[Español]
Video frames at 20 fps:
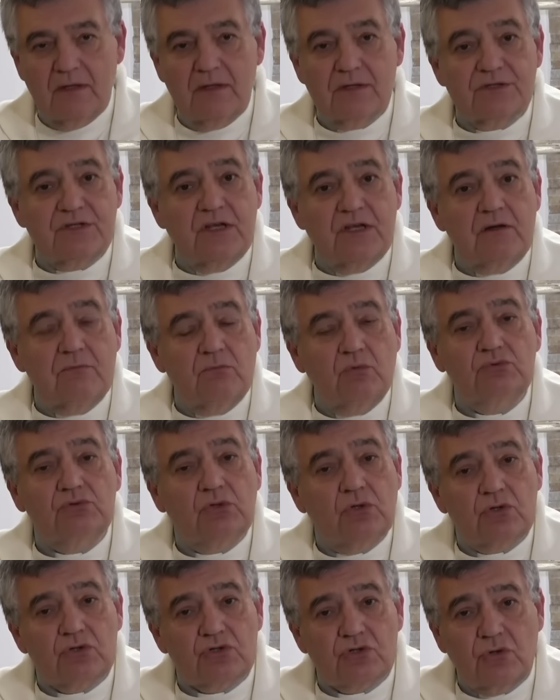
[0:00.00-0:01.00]
Si el
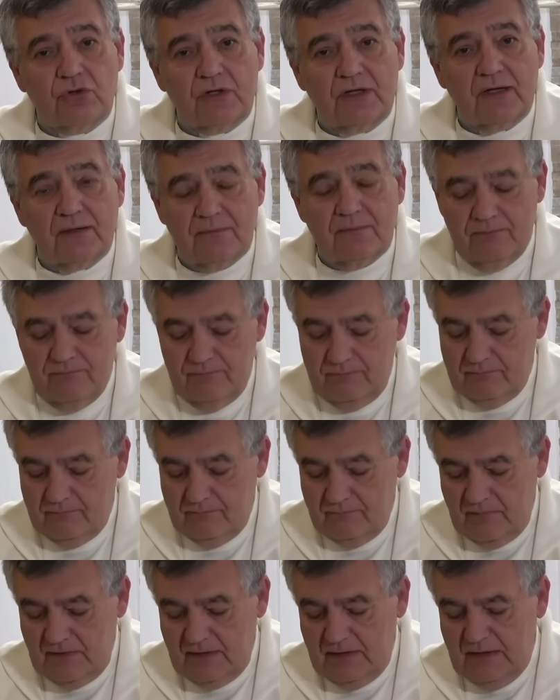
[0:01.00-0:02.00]
mundo os odia,
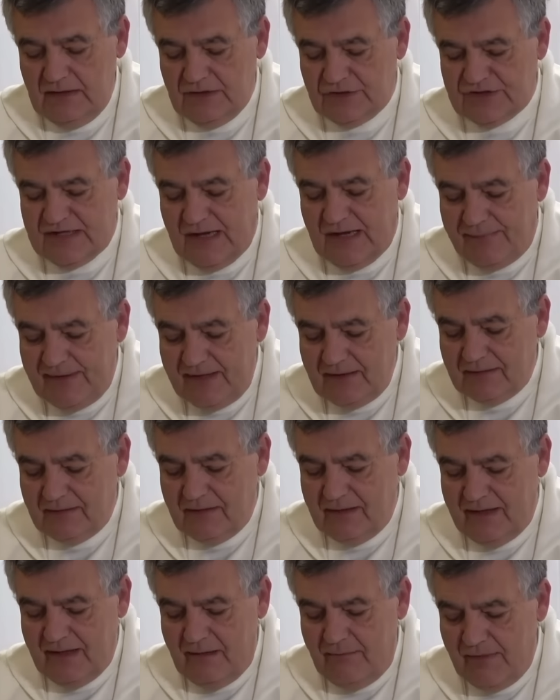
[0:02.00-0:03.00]
sabed
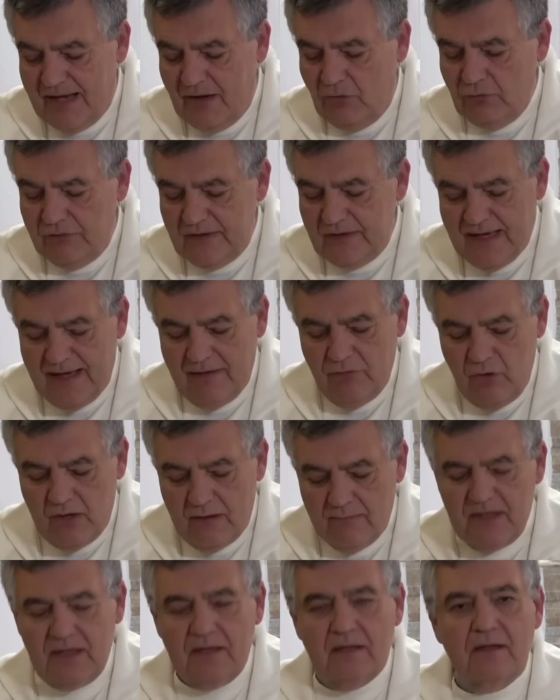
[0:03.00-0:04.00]
que me ha odiado a
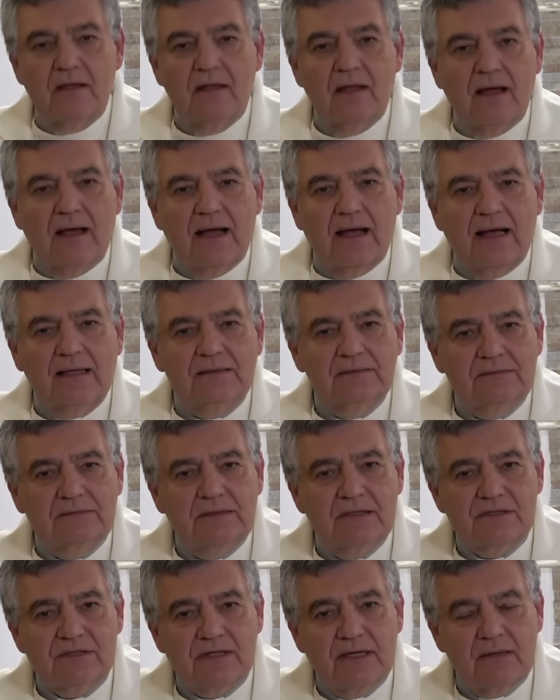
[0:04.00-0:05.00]
mí
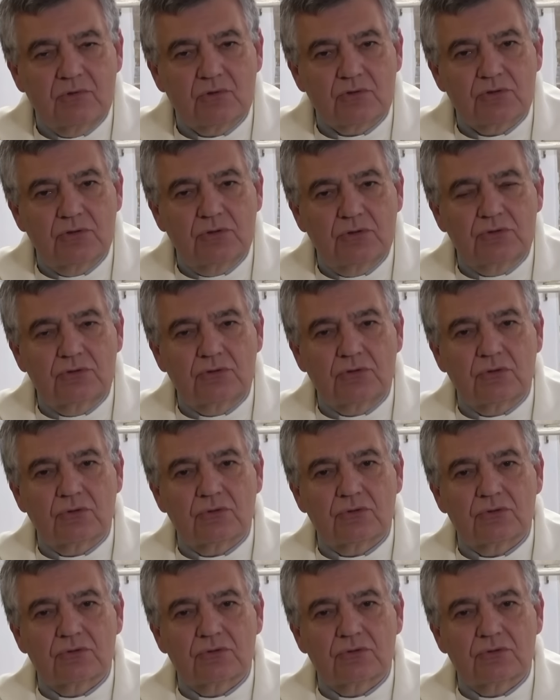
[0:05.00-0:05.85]
antes que a vosotros.